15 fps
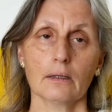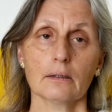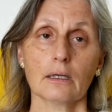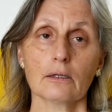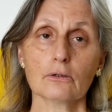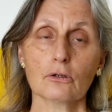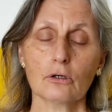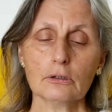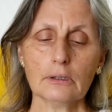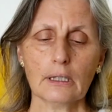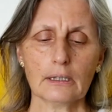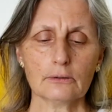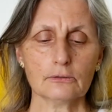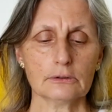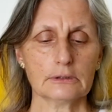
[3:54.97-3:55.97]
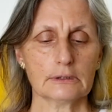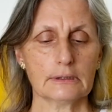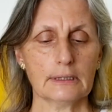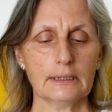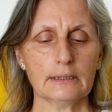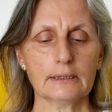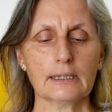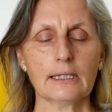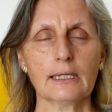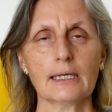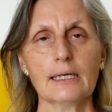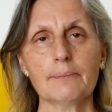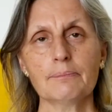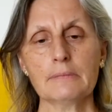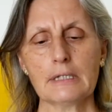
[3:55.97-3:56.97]
Denn Gott hat uns nicht
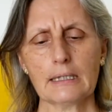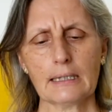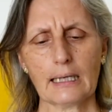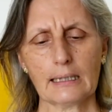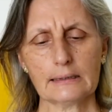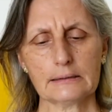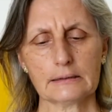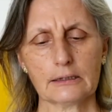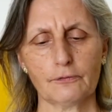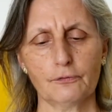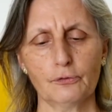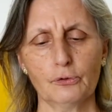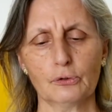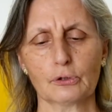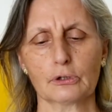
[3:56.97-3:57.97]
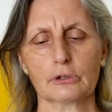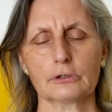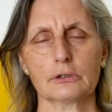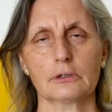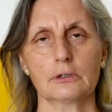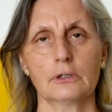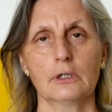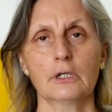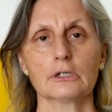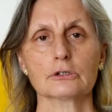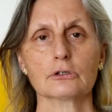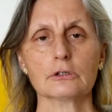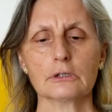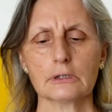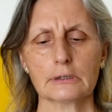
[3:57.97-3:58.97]
gegeben den Geist der Furcht,
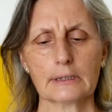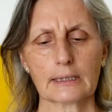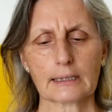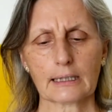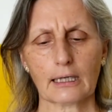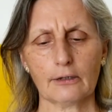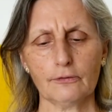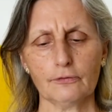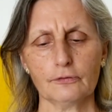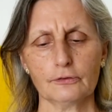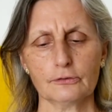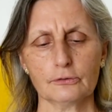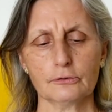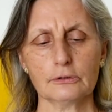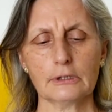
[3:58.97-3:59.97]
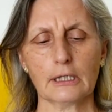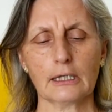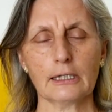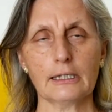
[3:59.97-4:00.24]
sondern der Kraft und der